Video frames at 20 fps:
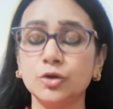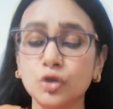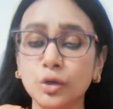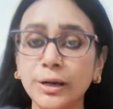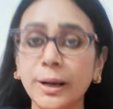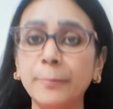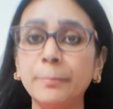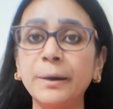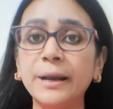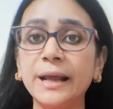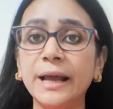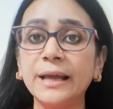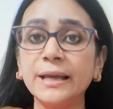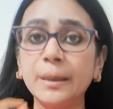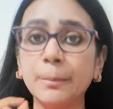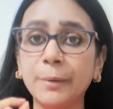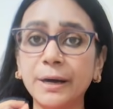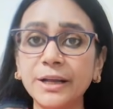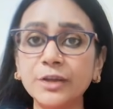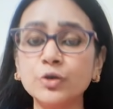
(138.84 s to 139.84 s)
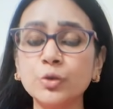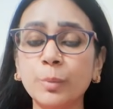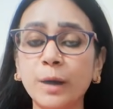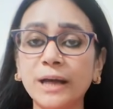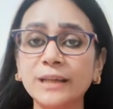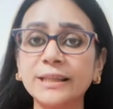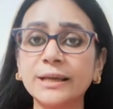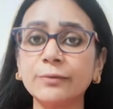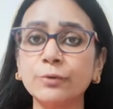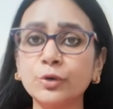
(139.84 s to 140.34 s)
जो नंबर है या बड़ी जो
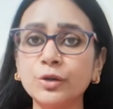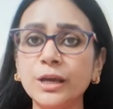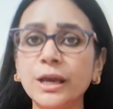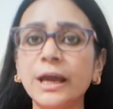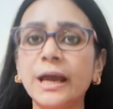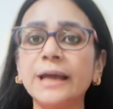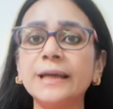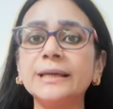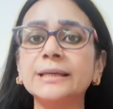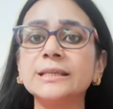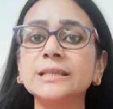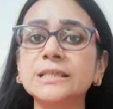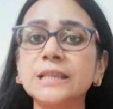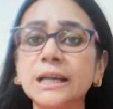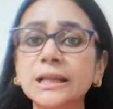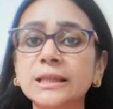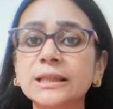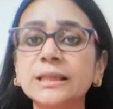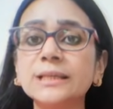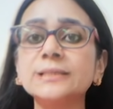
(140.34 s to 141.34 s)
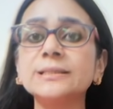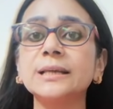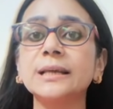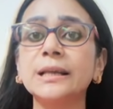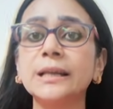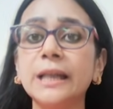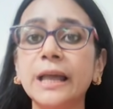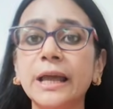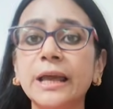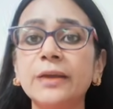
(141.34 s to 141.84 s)
बात है वो ये है कि 36
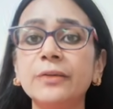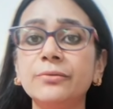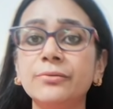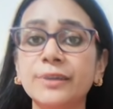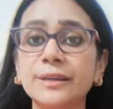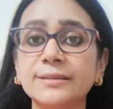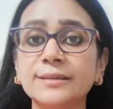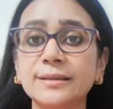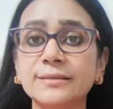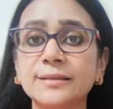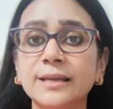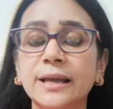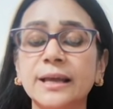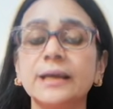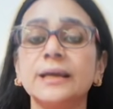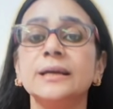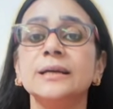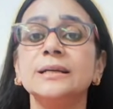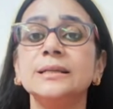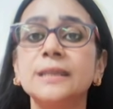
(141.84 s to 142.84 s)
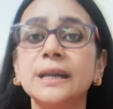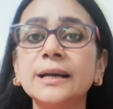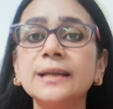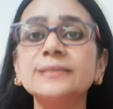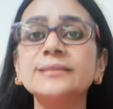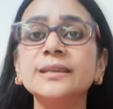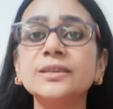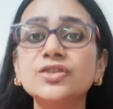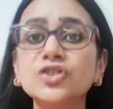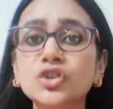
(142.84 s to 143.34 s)
नए फेसेस हैं
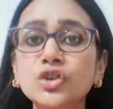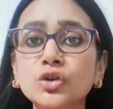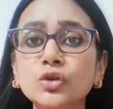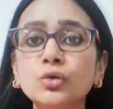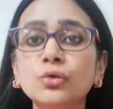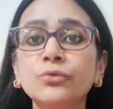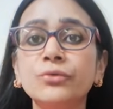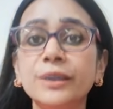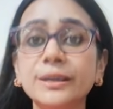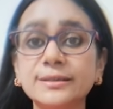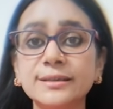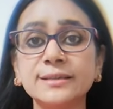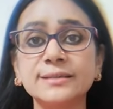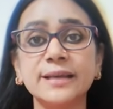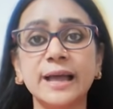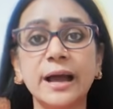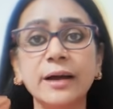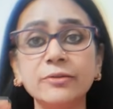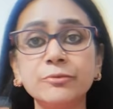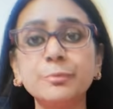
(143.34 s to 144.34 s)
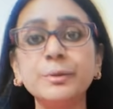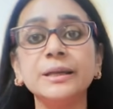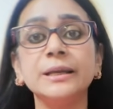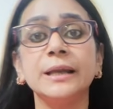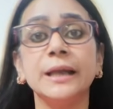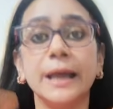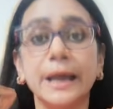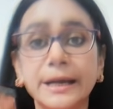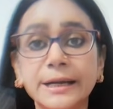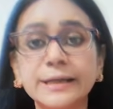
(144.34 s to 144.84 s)
36 न्यू फेसेस हैव
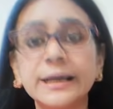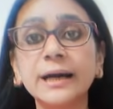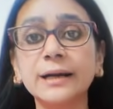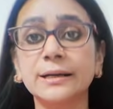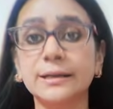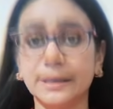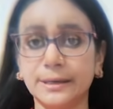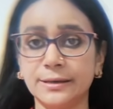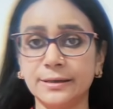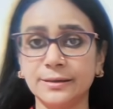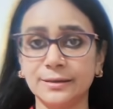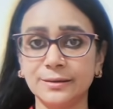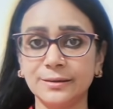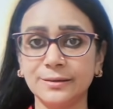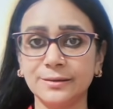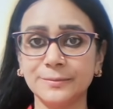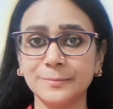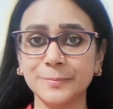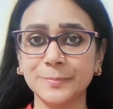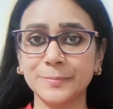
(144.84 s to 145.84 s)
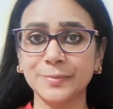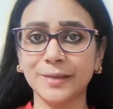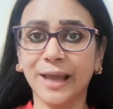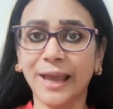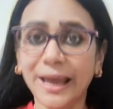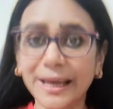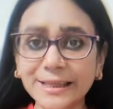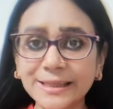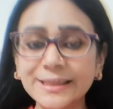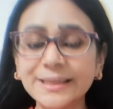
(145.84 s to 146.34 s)
बीन इंडक्टेड
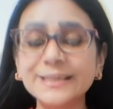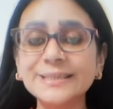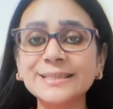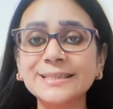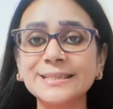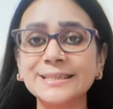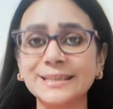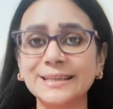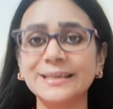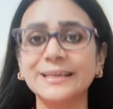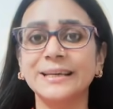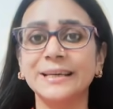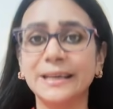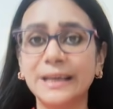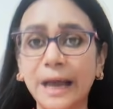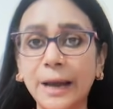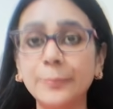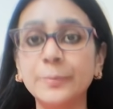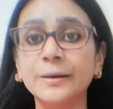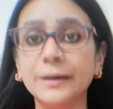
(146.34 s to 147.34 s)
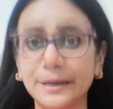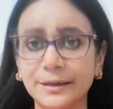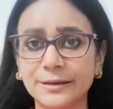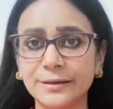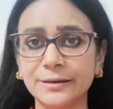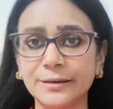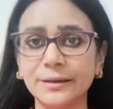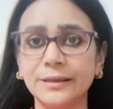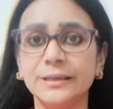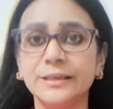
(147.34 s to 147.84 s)
इन दिस
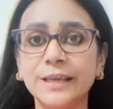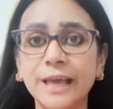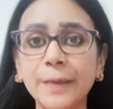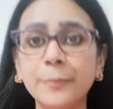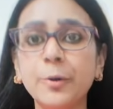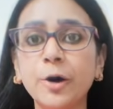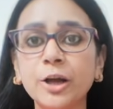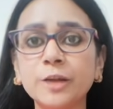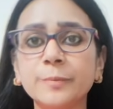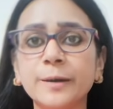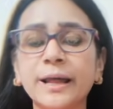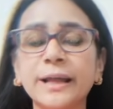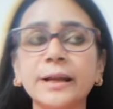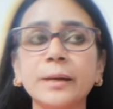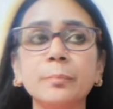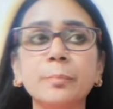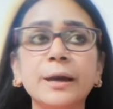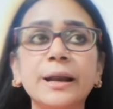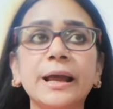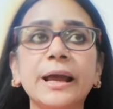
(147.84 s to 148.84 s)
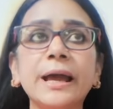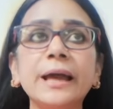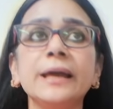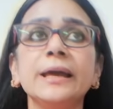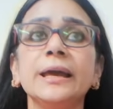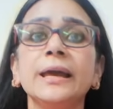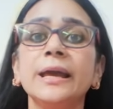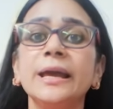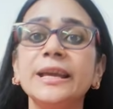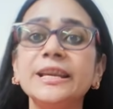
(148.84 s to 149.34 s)
कैबिनेट ये बहुत बड़ा नंबर है
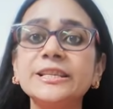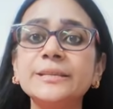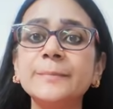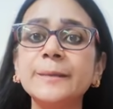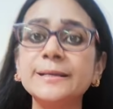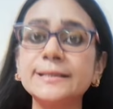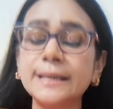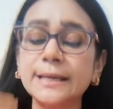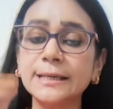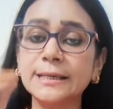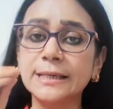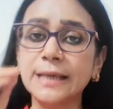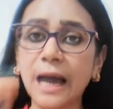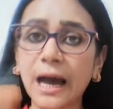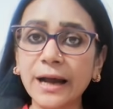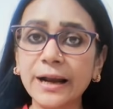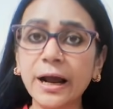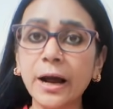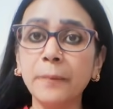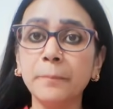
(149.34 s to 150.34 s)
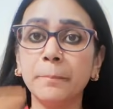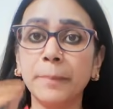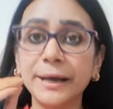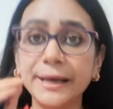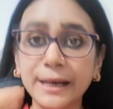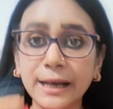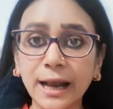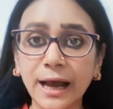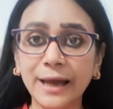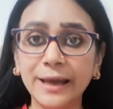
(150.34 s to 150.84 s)
इसमें से 11
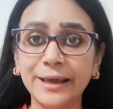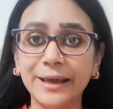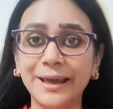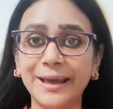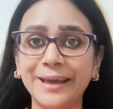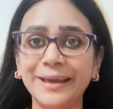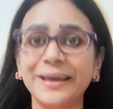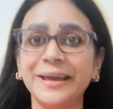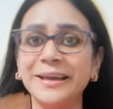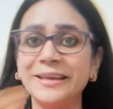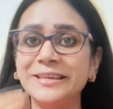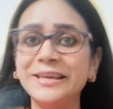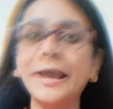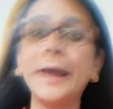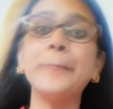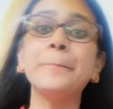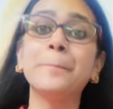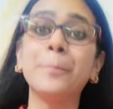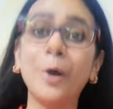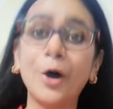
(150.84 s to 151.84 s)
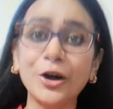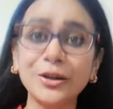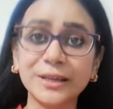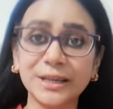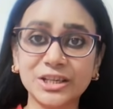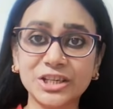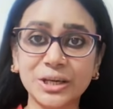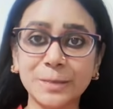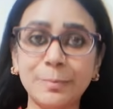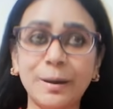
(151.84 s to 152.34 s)
महिलाएं हैं ये बहुत
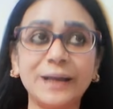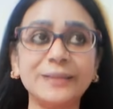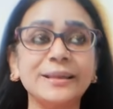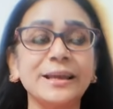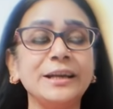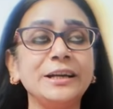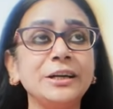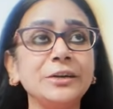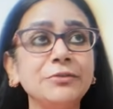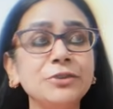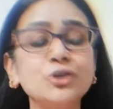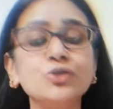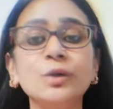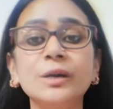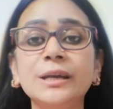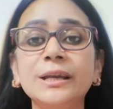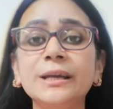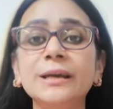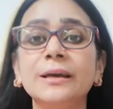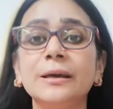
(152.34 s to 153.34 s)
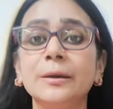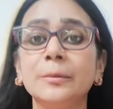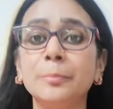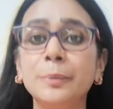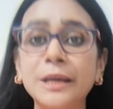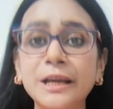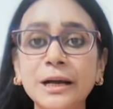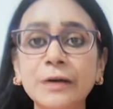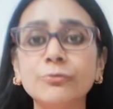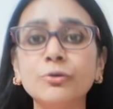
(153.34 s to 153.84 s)
अच्छी बात है इंडिविजुअली
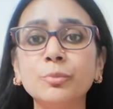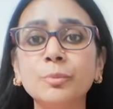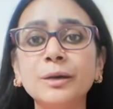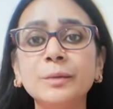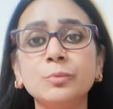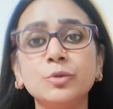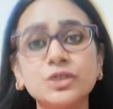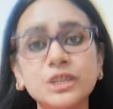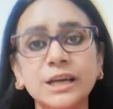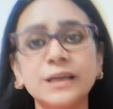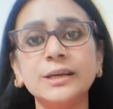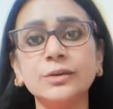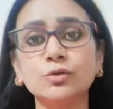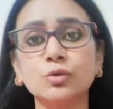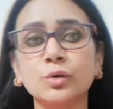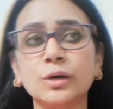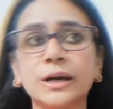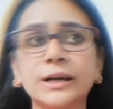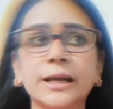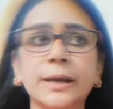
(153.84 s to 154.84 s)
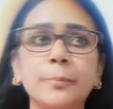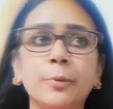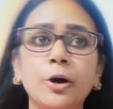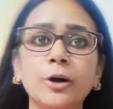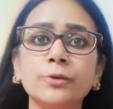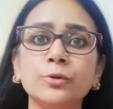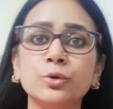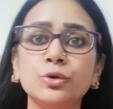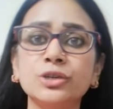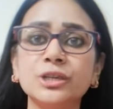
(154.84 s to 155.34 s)
बीइंग अ वुमन मुझे ये सुनकर के
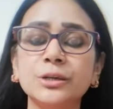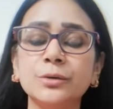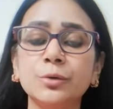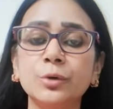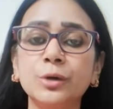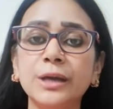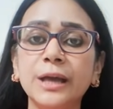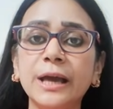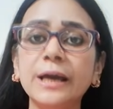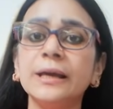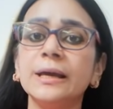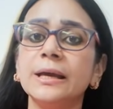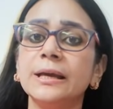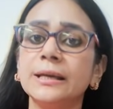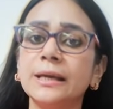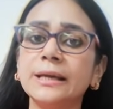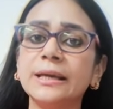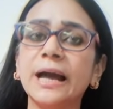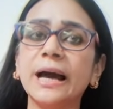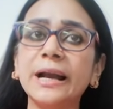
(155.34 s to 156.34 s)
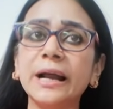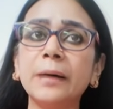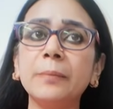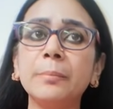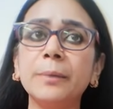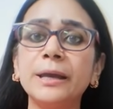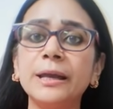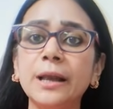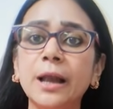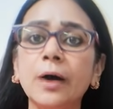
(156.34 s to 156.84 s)
बहुत खुशी हुई है कि 11
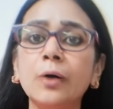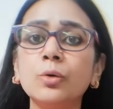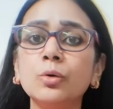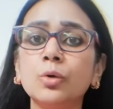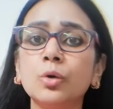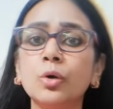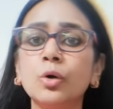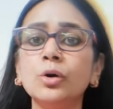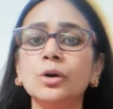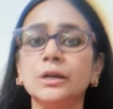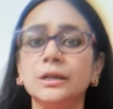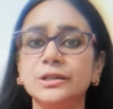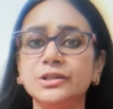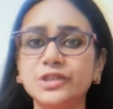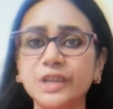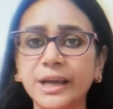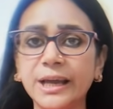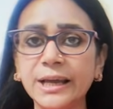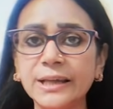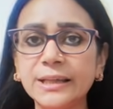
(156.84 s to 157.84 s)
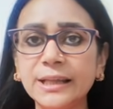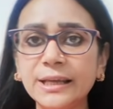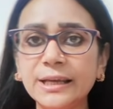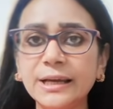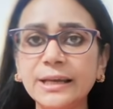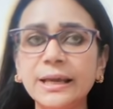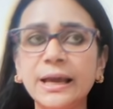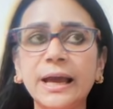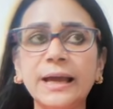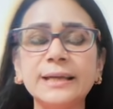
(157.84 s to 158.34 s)
महिलाओं को जगह दी
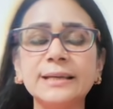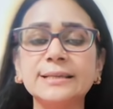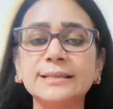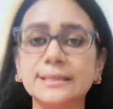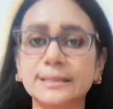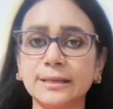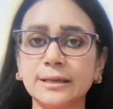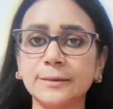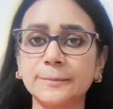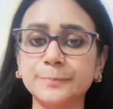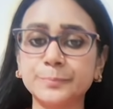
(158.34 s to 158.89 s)
गई है इस